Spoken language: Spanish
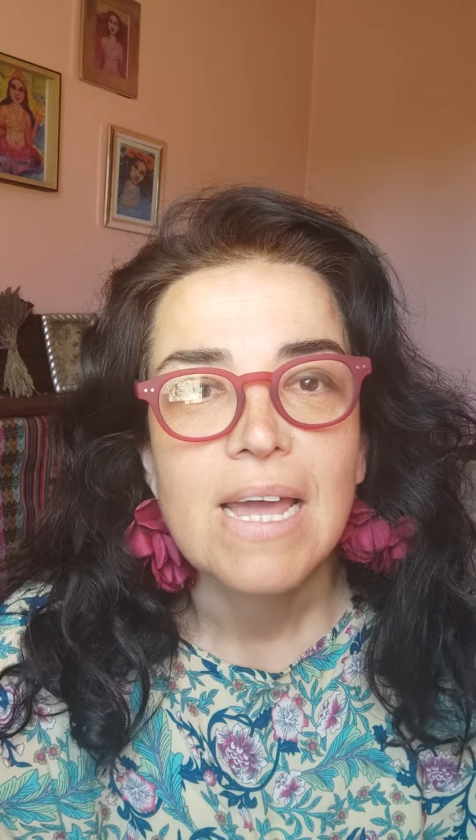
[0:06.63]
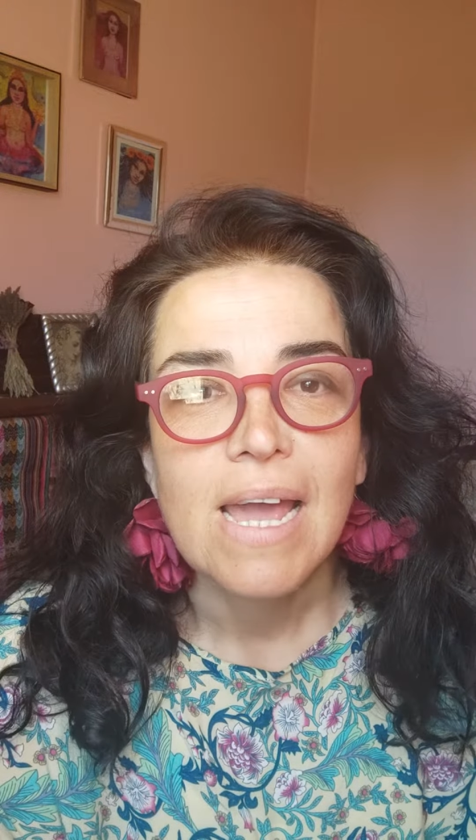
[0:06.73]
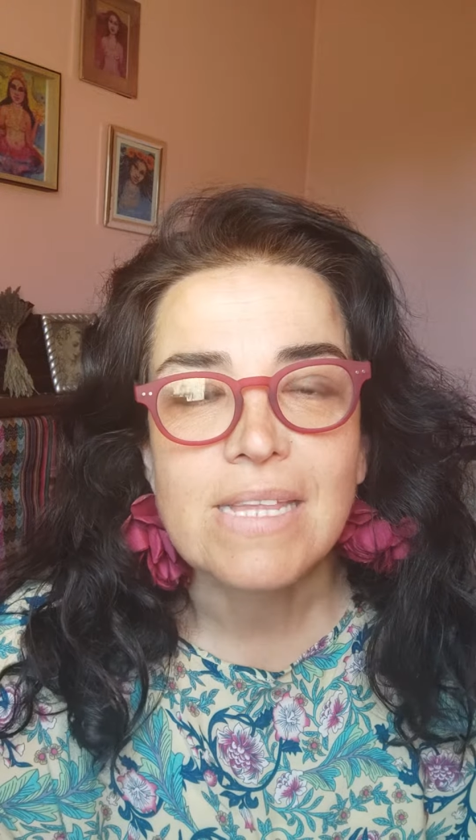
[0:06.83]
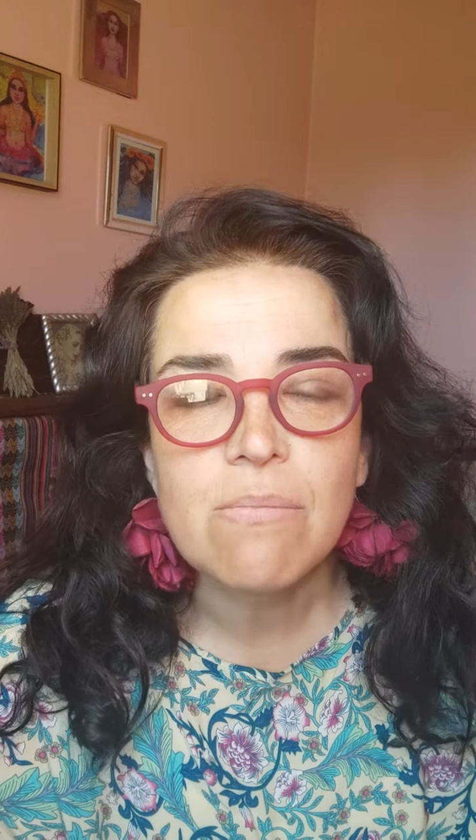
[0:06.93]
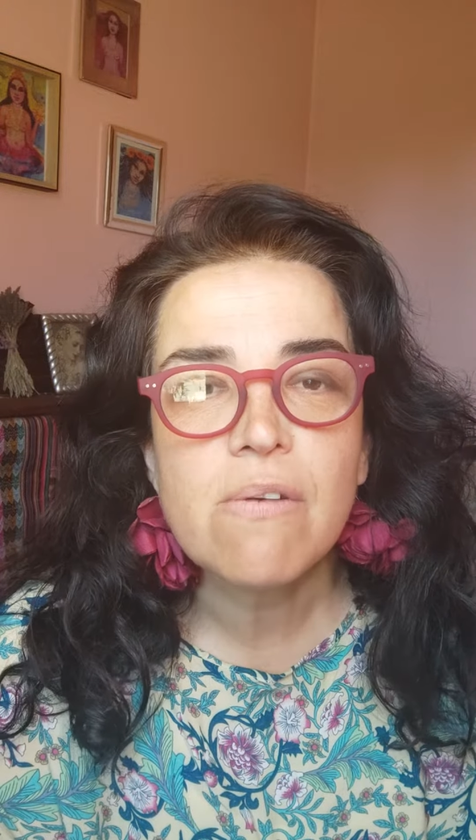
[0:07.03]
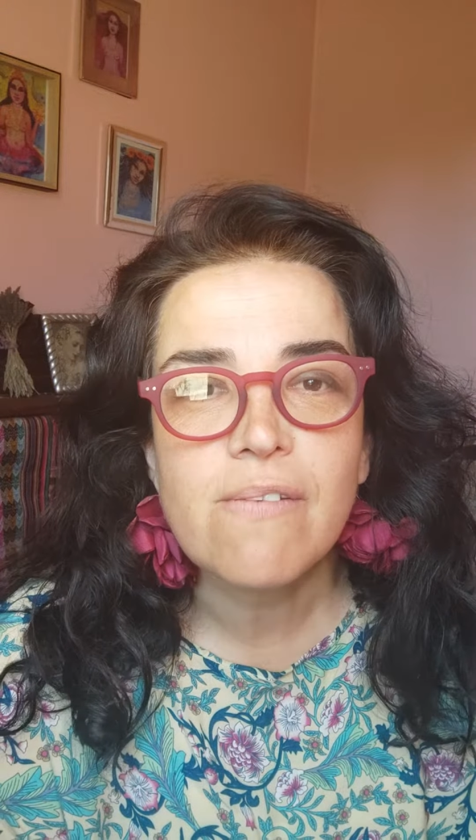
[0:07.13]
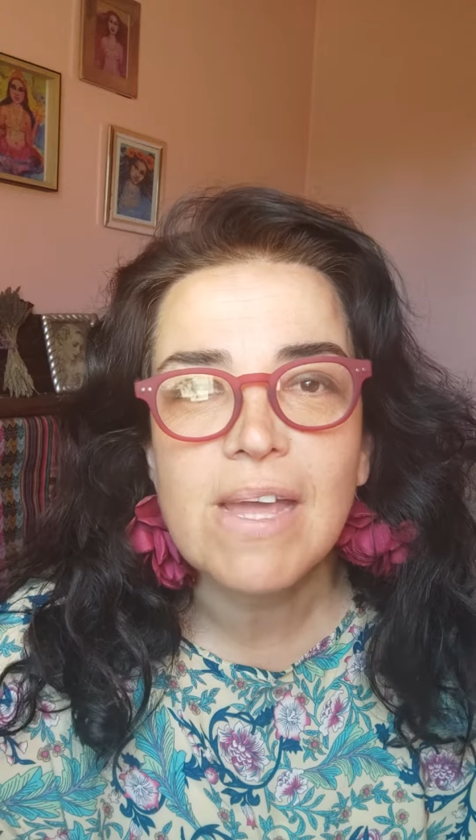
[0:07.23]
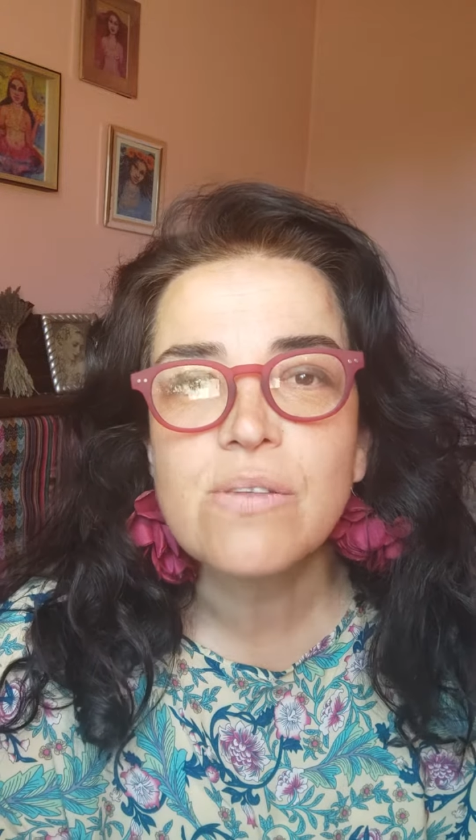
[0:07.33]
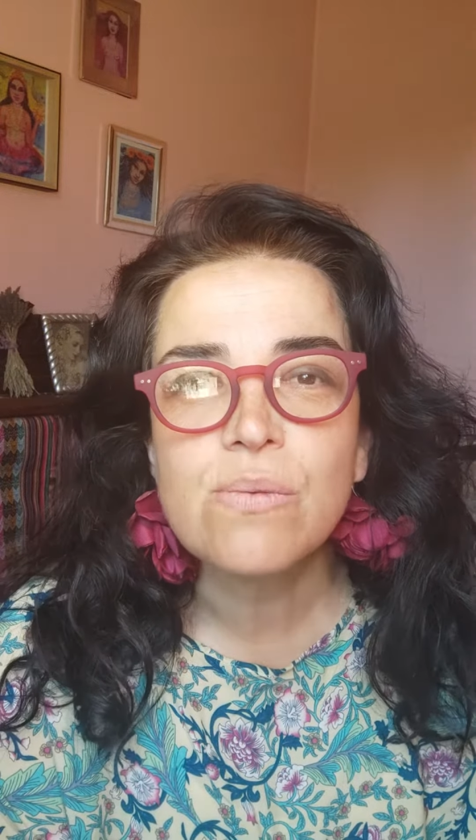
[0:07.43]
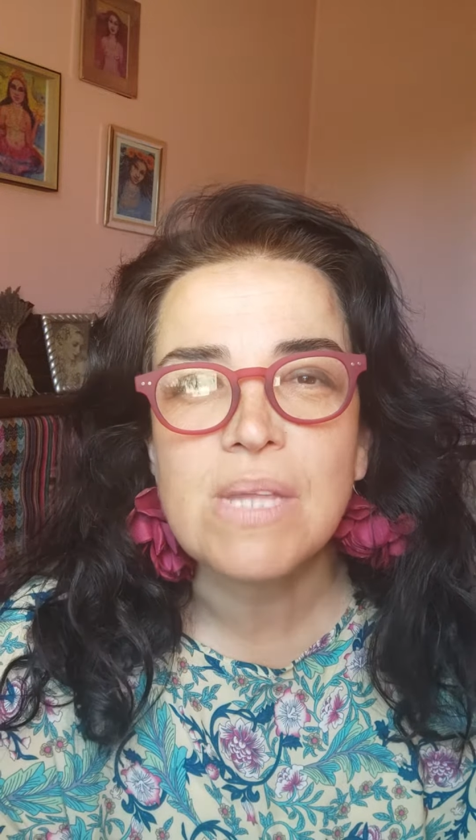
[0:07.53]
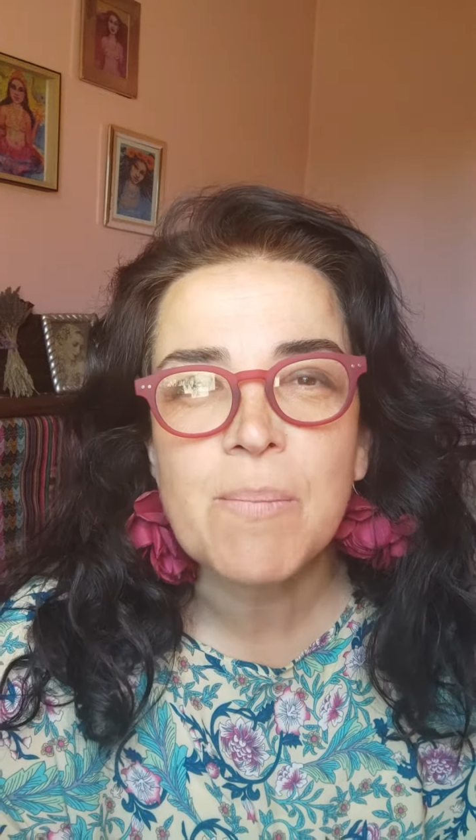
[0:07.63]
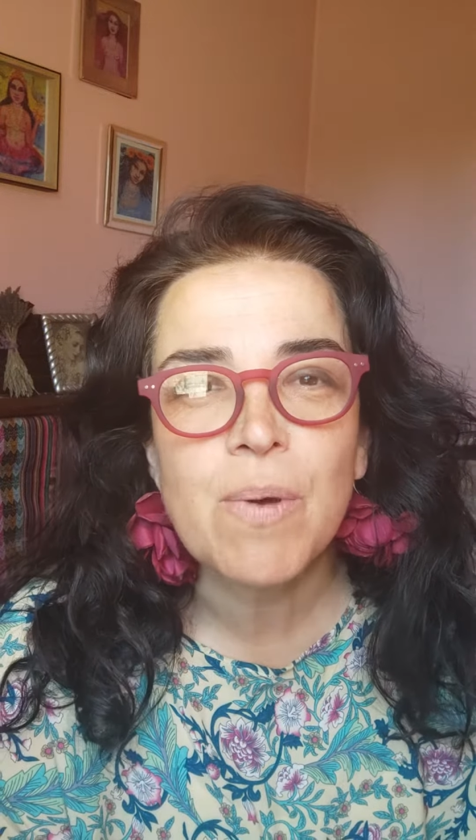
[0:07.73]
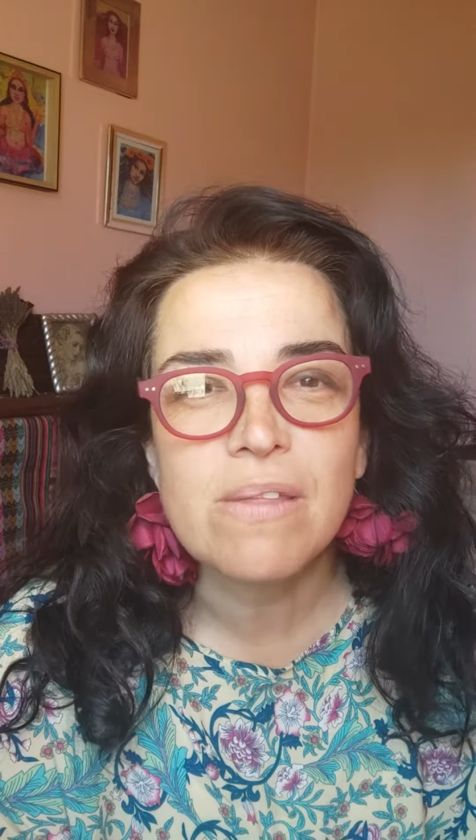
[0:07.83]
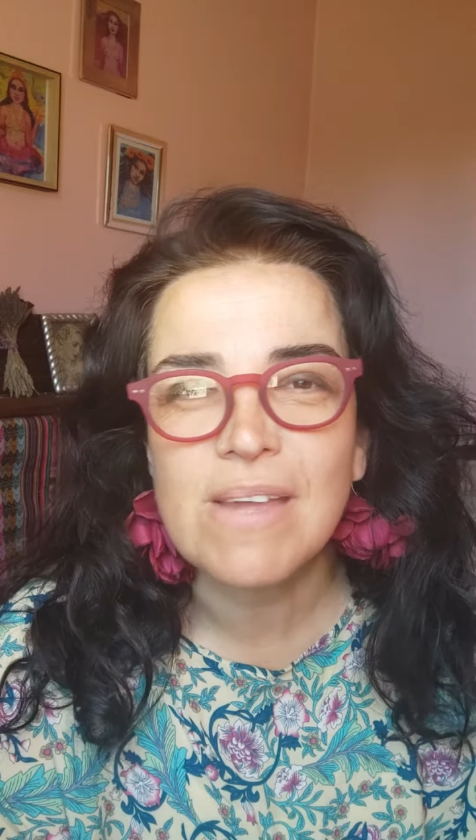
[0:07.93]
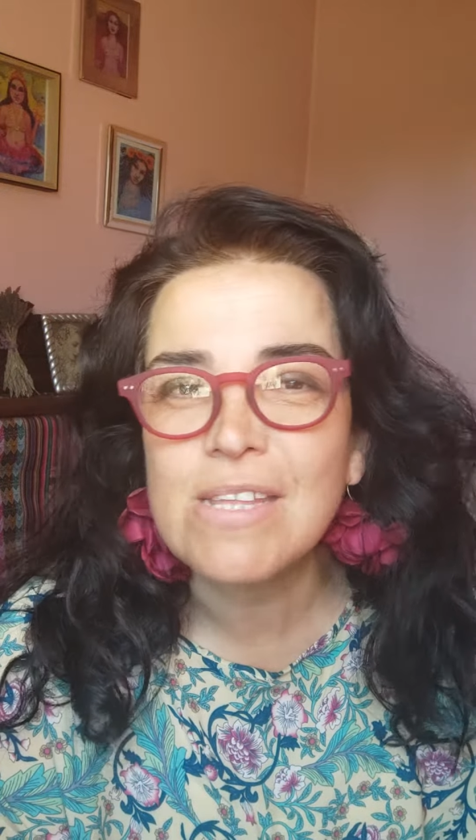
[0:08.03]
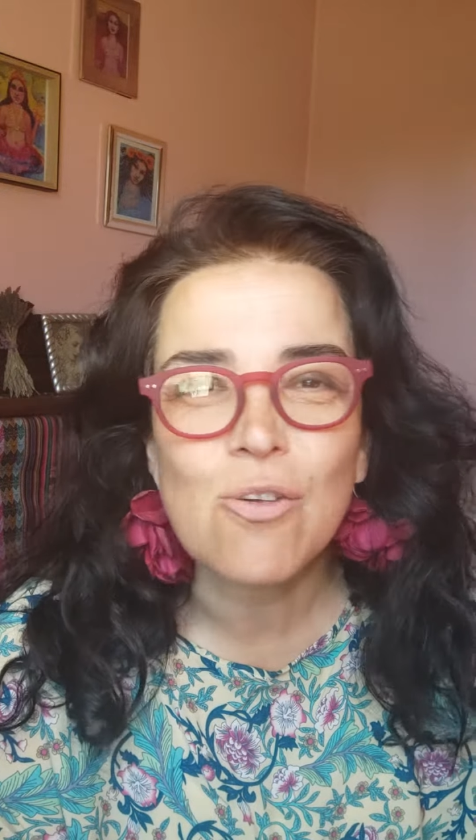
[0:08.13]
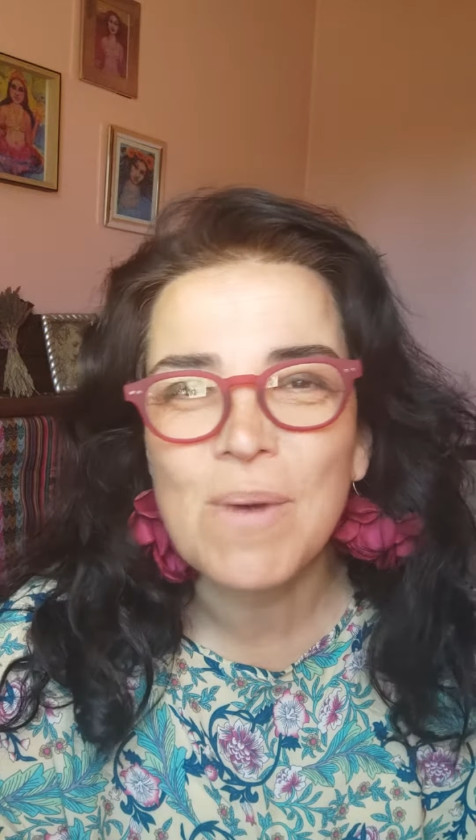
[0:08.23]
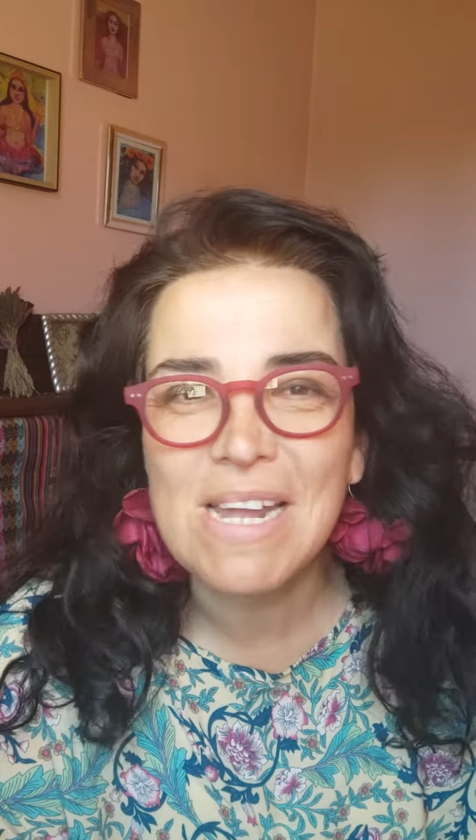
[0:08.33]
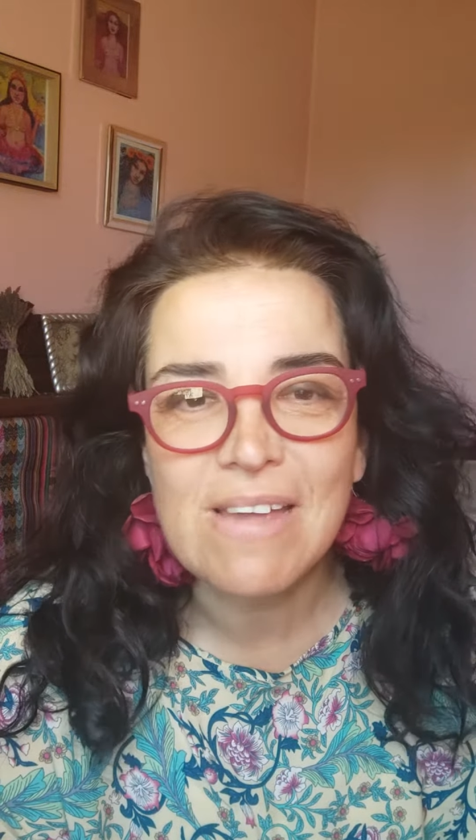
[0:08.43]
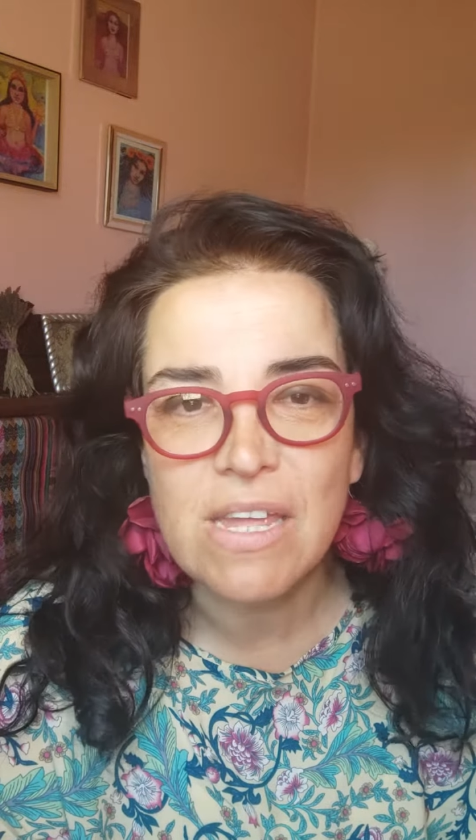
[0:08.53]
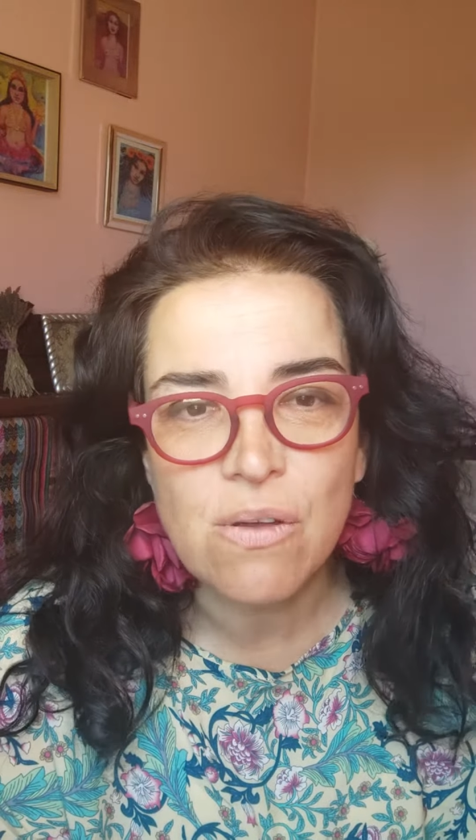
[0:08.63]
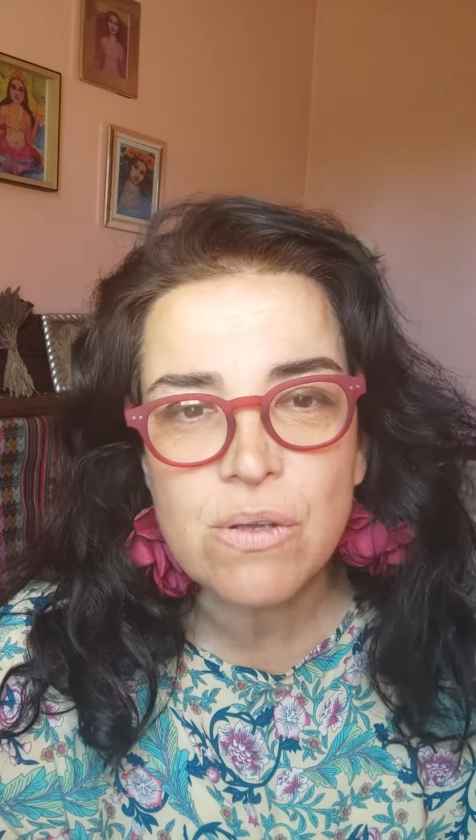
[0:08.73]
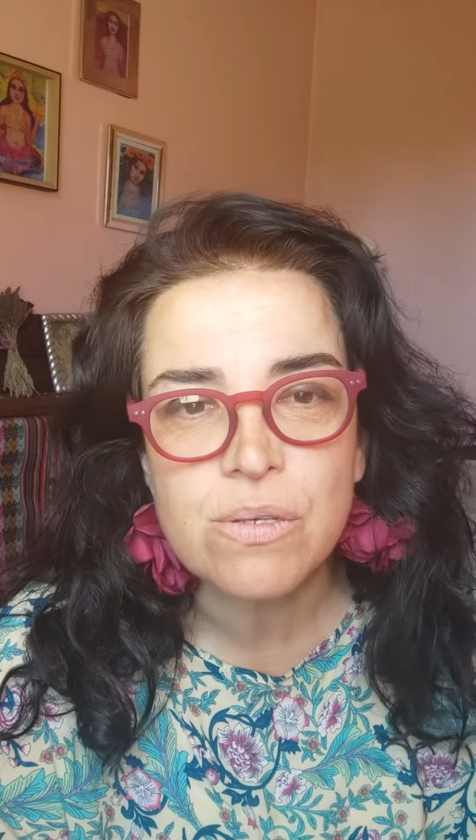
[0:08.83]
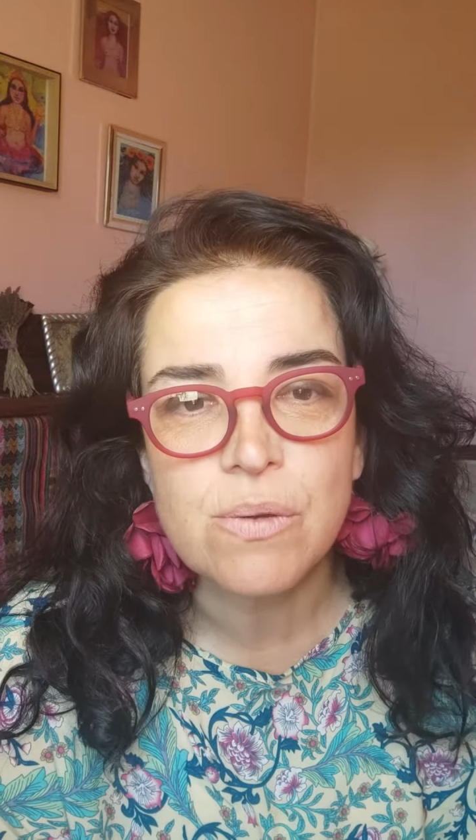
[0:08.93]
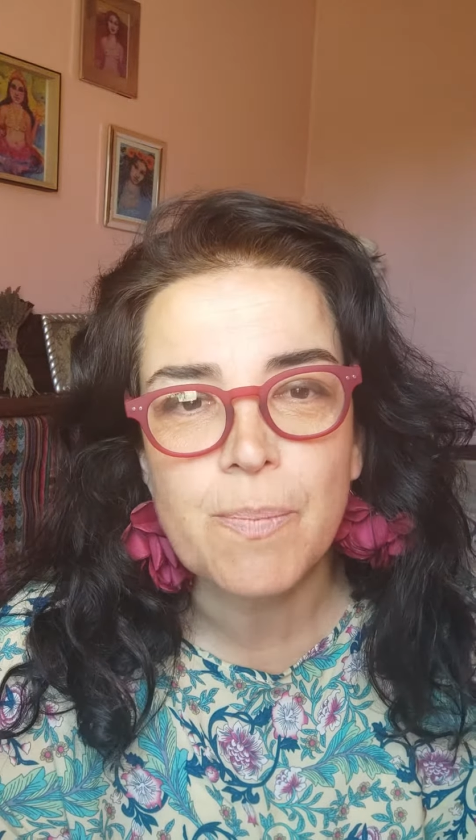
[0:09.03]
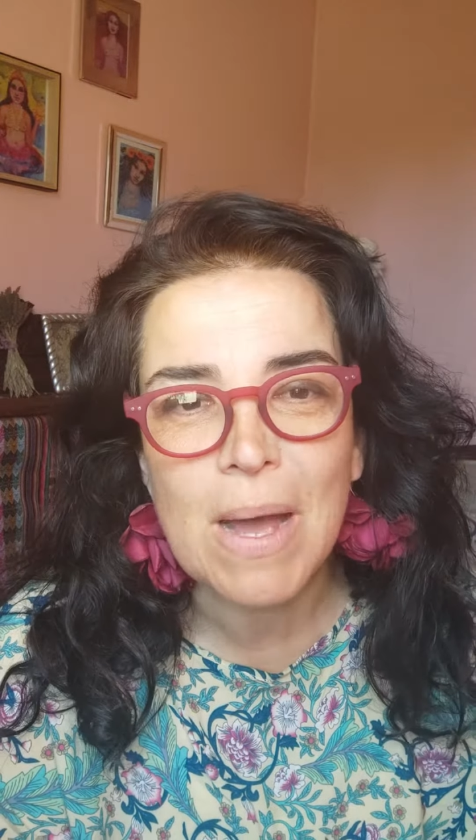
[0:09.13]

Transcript: Estamos viviendo un tiempo adviento maravilloso,